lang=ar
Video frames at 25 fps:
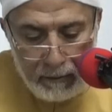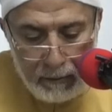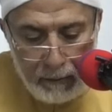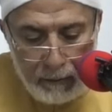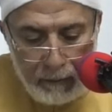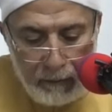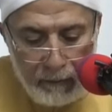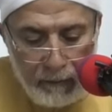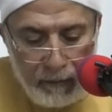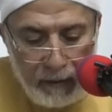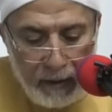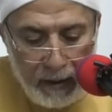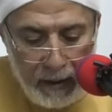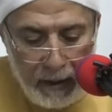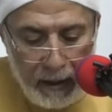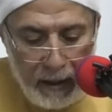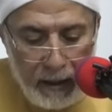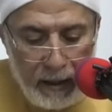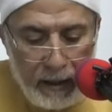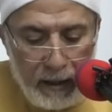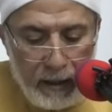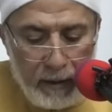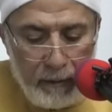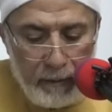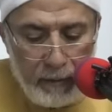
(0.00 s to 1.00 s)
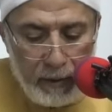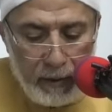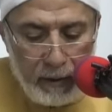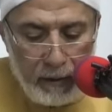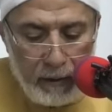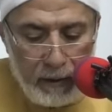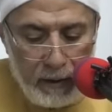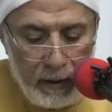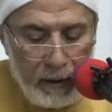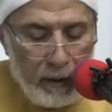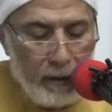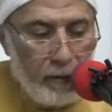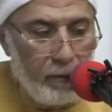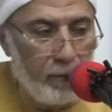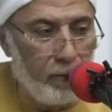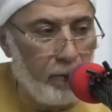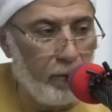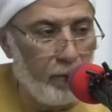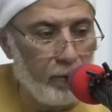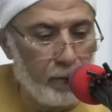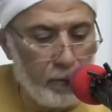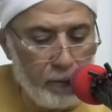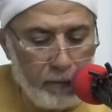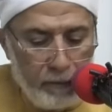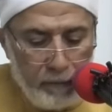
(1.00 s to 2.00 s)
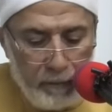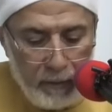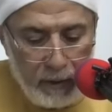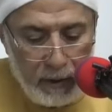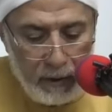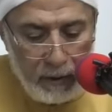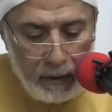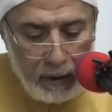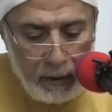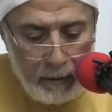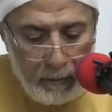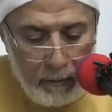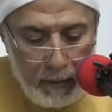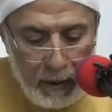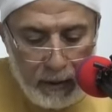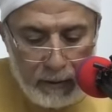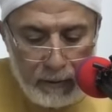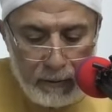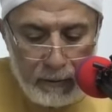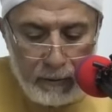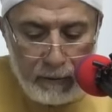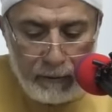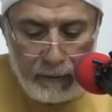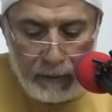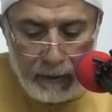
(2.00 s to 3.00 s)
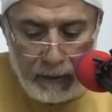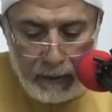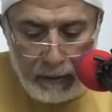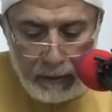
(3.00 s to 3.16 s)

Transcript: شوف فكان مقدار شوف مقدار محذوف